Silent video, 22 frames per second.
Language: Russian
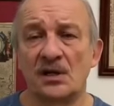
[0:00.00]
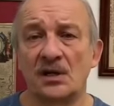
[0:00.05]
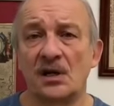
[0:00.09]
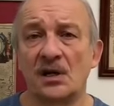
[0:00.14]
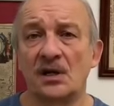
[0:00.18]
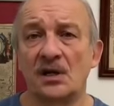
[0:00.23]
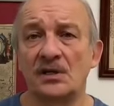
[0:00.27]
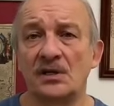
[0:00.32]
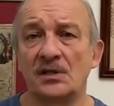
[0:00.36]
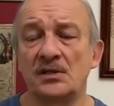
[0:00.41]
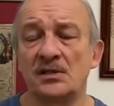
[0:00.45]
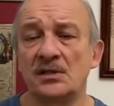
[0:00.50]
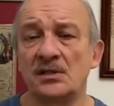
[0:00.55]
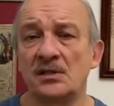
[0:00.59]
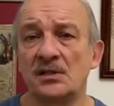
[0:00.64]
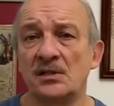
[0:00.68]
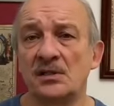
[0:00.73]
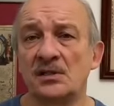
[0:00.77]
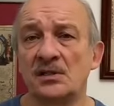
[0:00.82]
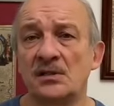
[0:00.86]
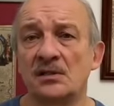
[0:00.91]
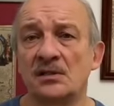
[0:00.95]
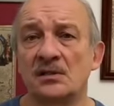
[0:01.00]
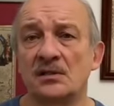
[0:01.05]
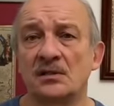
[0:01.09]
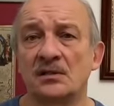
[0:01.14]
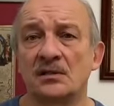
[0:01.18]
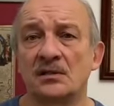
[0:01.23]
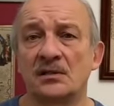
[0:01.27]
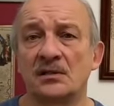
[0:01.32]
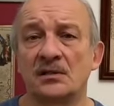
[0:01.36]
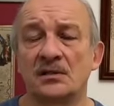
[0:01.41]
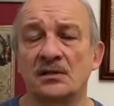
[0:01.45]
А, и
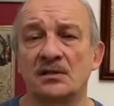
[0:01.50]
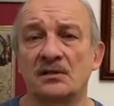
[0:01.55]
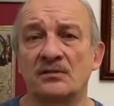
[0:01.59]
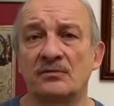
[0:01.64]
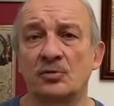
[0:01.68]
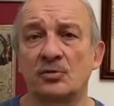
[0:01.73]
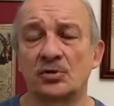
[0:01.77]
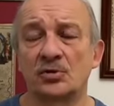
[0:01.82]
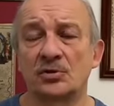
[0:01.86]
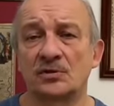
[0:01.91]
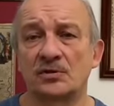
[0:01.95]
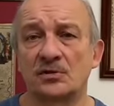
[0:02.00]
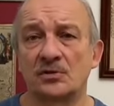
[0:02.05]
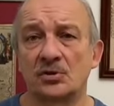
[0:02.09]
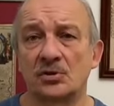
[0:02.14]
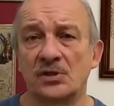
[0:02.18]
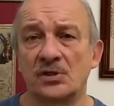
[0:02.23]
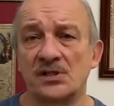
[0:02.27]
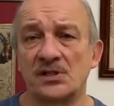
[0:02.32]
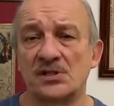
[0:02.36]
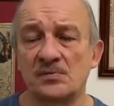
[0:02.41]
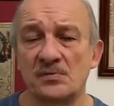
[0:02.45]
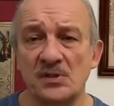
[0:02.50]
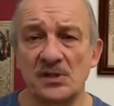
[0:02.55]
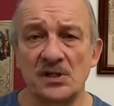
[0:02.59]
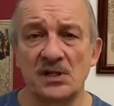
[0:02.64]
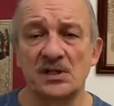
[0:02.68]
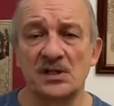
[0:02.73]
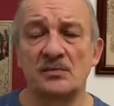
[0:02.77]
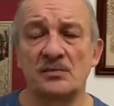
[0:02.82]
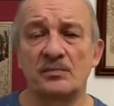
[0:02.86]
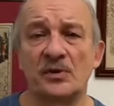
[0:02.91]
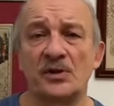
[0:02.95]
а, вот
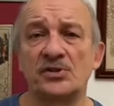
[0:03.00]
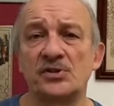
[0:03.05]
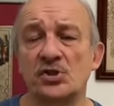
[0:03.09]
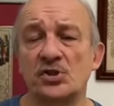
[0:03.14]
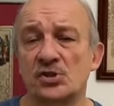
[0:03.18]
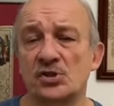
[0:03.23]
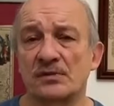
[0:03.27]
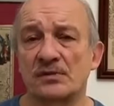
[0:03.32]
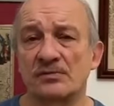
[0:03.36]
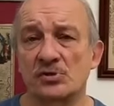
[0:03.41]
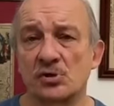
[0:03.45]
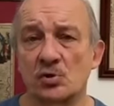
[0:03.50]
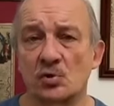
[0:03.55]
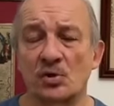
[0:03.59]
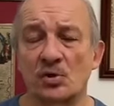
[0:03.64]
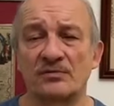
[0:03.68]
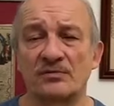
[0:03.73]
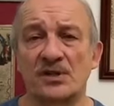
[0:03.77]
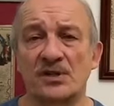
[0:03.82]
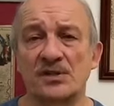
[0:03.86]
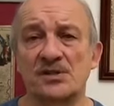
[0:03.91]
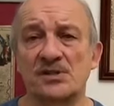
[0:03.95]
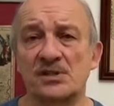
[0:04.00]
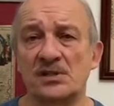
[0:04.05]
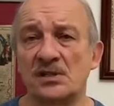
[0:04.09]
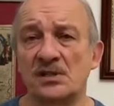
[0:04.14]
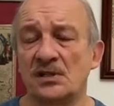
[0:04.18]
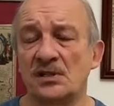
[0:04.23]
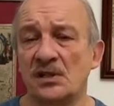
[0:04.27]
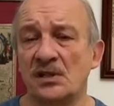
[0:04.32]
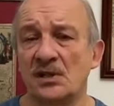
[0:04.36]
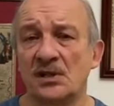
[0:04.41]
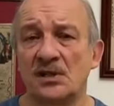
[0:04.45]
изменение политического строя в
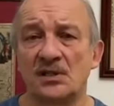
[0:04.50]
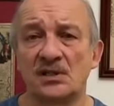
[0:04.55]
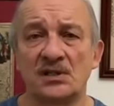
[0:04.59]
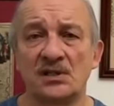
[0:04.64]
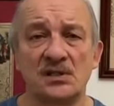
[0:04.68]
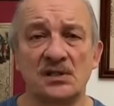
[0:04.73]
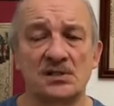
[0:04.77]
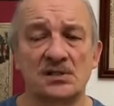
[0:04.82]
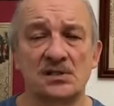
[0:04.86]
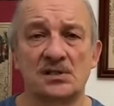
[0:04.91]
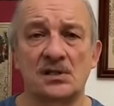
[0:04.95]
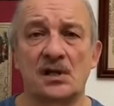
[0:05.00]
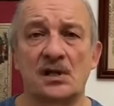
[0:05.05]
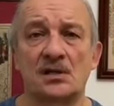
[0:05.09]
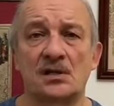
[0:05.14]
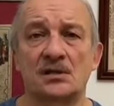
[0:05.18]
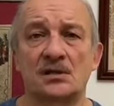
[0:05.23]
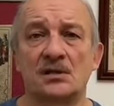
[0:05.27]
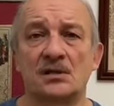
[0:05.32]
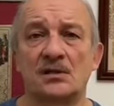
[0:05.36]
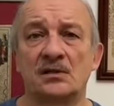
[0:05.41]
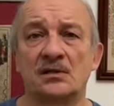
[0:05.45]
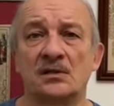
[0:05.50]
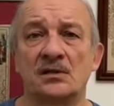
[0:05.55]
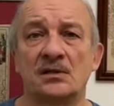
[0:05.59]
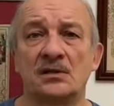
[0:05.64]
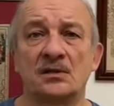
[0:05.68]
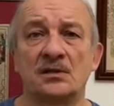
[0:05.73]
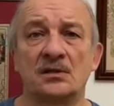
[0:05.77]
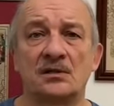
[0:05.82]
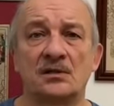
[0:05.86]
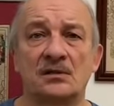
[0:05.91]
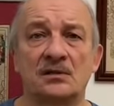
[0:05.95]
России не стало
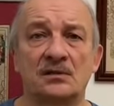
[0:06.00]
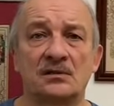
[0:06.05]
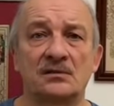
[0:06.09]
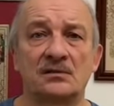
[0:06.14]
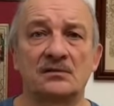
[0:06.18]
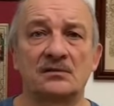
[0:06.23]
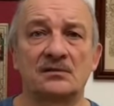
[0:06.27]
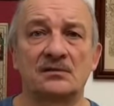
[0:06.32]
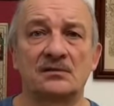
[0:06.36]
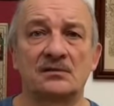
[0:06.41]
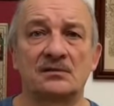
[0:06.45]
а,